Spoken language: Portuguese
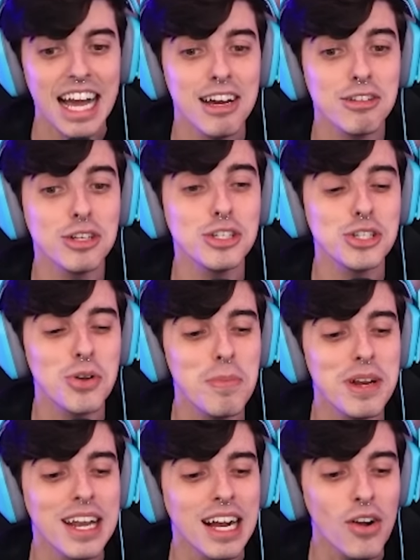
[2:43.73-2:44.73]
Eu tô
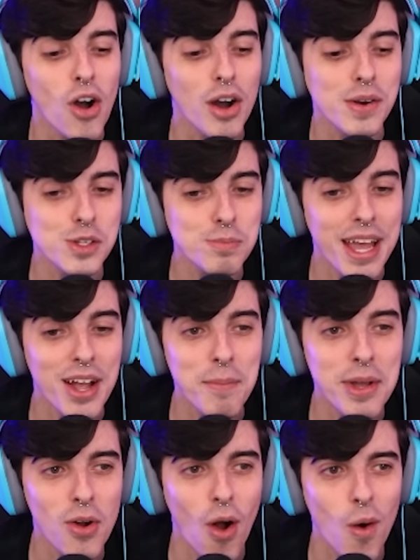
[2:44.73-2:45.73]
descobrindo agora, Ismael.
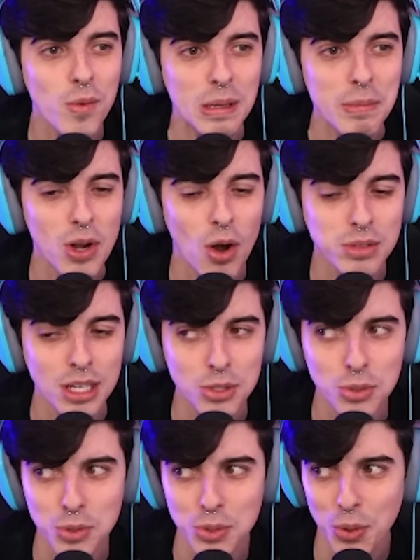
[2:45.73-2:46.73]
Me conta, me conta tudo.